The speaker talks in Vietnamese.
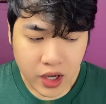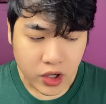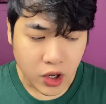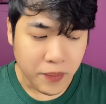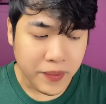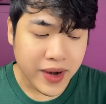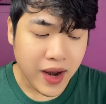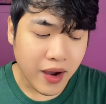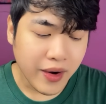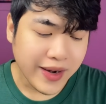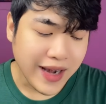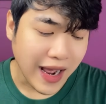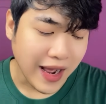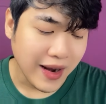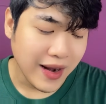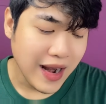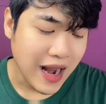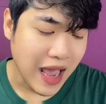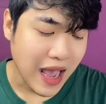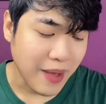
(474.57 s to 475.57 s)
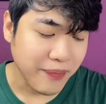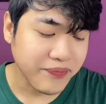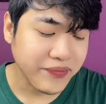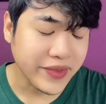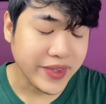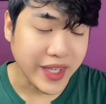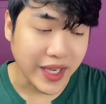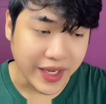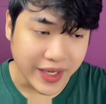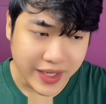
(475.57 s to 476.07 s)
cũng mới nói rằng là
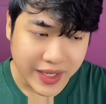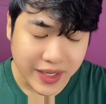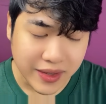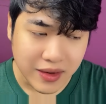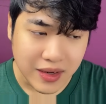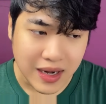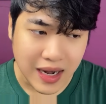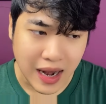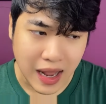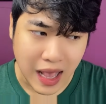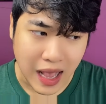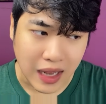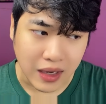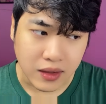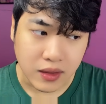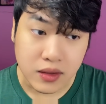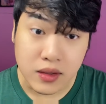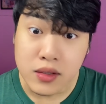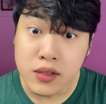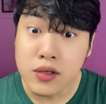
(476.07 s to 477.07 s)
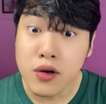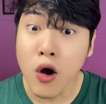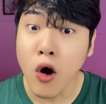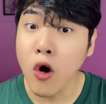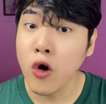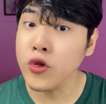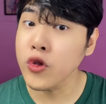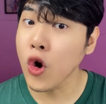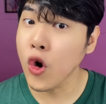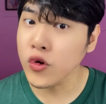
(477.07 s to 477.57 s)
chị á, là tứ
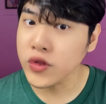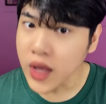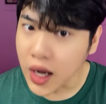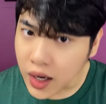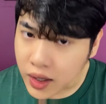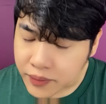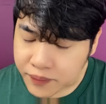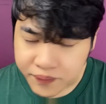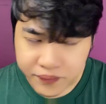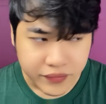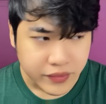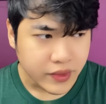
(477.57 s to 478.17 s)
cố vô thân,